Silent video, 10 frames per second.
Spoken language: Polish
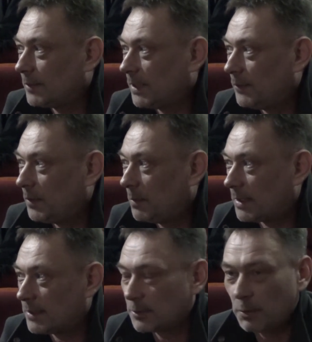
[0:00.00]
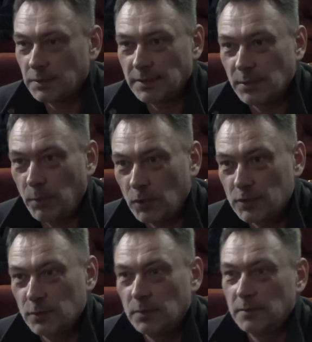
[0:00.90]
w tej chwili bardzo skłonny do
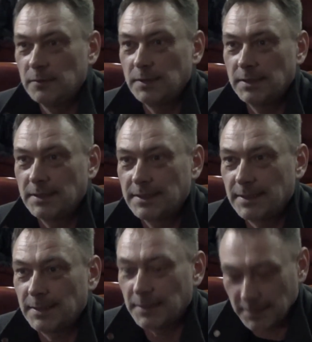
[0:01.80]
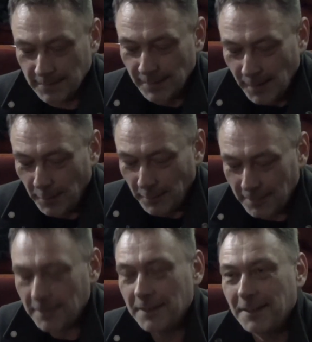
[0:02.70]
boksu, więc... E,
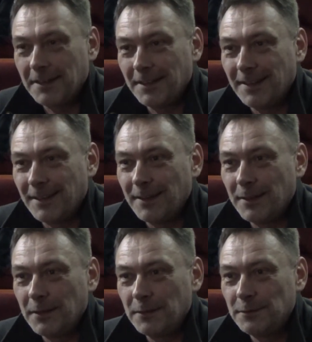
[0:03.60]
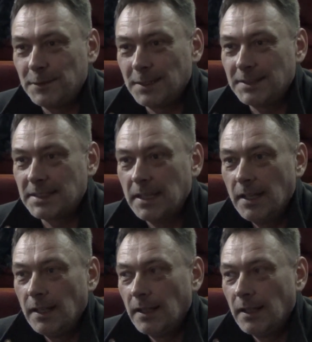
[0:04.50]
Dobra, to ja więc... załatwię